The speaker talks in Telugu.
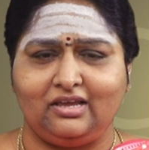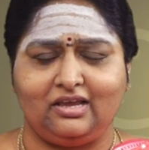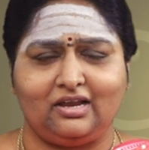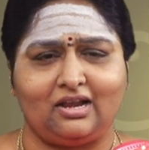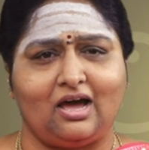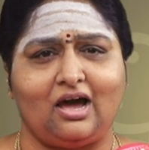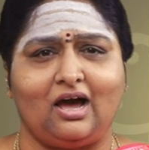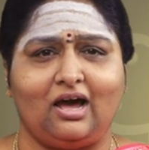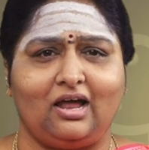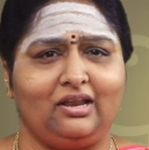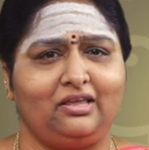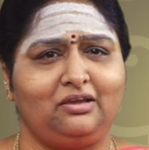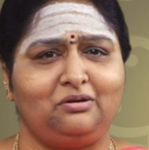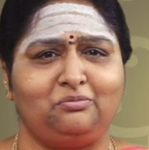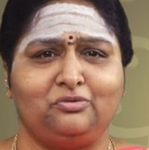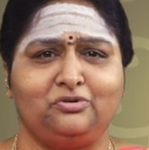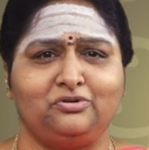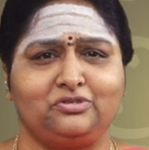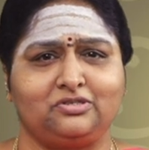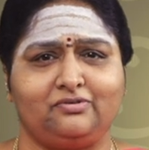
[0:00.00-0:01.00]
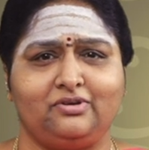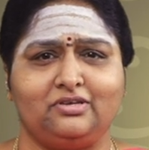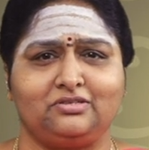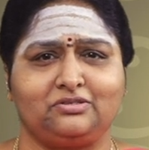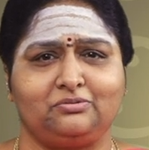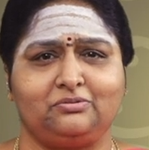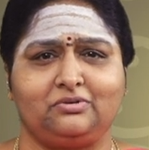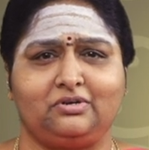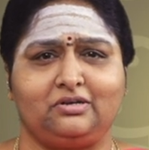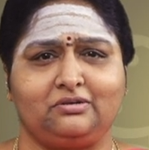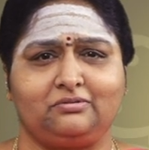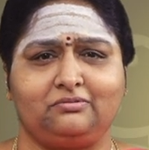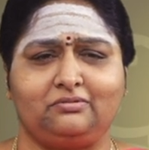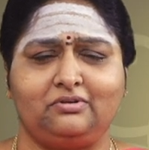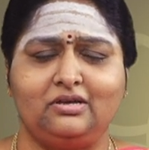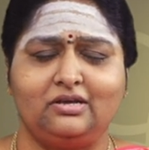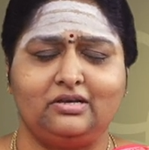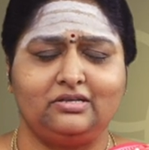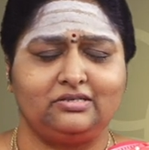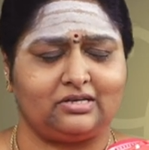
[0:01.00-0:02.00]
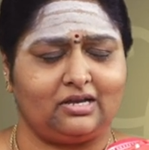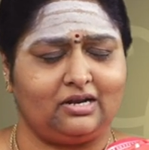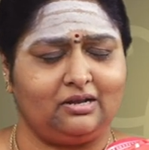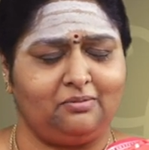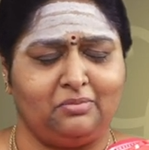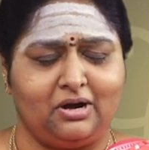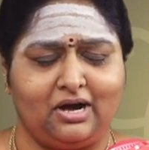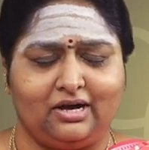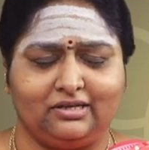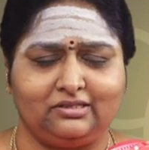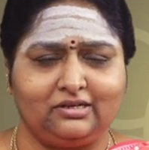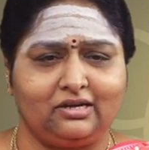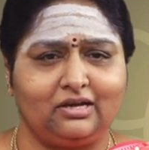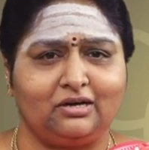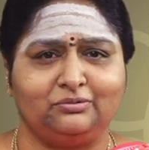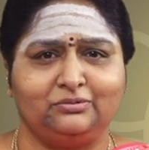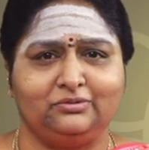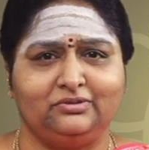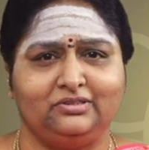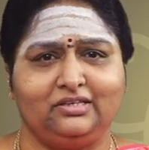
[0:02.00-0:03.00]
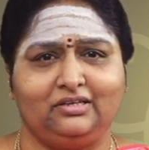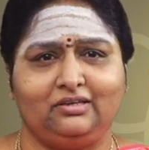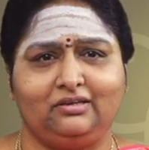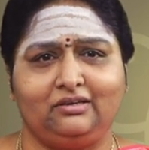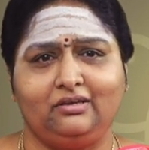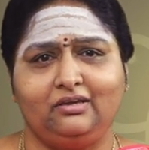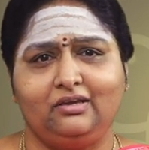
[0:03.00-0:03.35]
ఇలా ఆలయం మూసివేసి ఉండటం చాలా బాధగా ఉంది